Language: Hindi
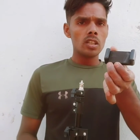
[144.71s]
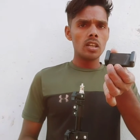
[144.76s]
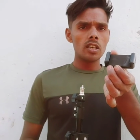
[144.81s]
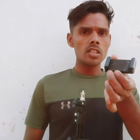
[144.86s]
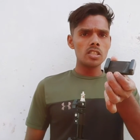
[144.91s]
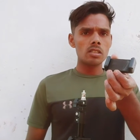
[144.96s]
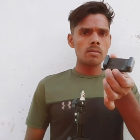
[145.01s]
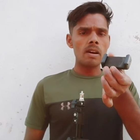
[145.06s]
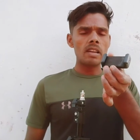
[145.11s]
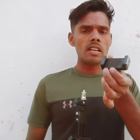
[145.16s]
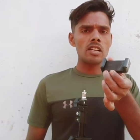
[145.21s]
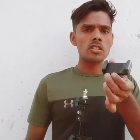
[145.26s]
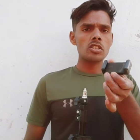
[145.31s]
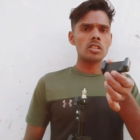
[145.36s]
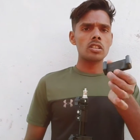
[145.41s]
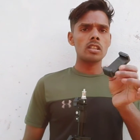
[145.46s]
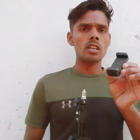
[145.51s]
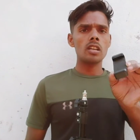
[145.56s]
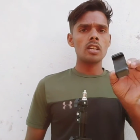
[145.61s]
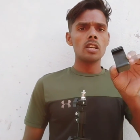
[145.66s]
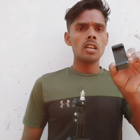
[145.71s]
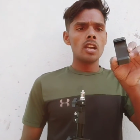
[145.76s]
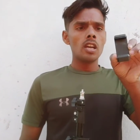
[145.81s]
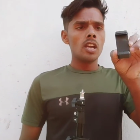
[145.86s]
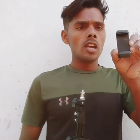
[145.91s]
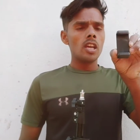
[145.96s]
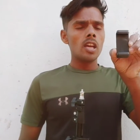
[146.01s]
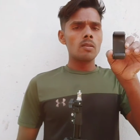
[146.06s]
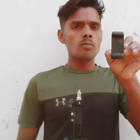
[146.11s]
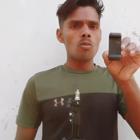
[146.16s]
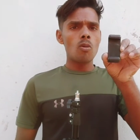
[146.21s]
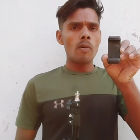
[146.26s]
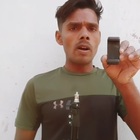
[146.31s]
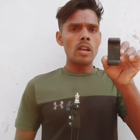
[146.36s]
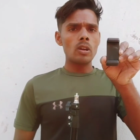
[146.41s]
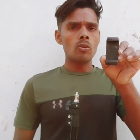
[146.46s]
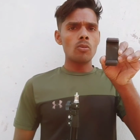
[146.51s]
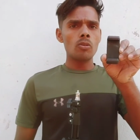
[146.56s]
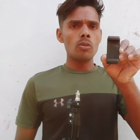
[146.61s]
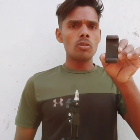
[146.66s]
इस्तेमाल कर सकते हैं एक
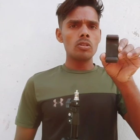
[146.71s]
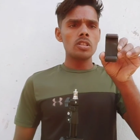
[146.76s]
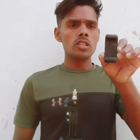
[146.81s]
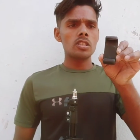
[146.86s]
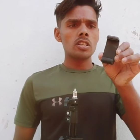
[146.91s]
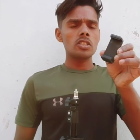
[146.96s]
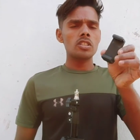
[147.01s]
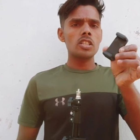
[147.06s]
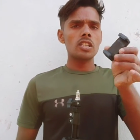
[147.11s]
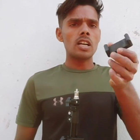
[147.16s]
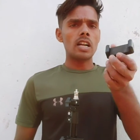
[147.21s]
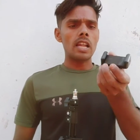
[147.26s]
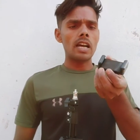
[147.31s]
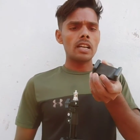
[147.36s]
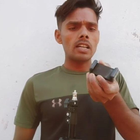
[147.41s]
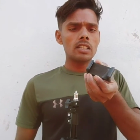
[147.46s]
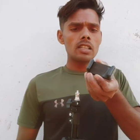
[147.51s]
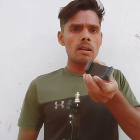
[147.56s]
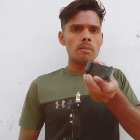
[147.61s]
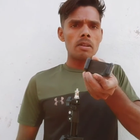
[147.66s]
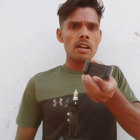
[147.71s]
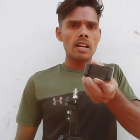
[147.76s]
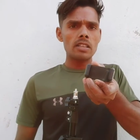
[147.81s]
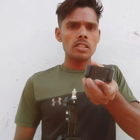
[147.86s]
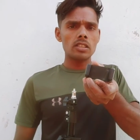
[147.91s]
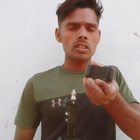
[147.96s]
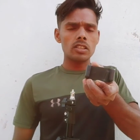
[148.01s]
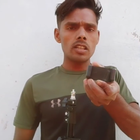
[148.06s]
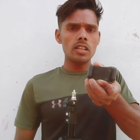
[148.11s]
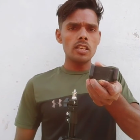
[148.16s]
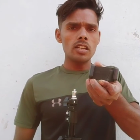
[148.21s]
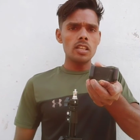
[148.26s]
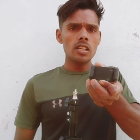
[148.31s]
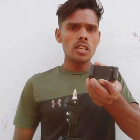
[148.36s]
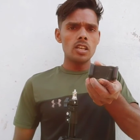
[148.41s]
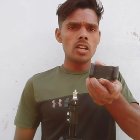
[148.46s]
मोबाइल को इस तरह से खड़ा करके आप लगा सकते हैं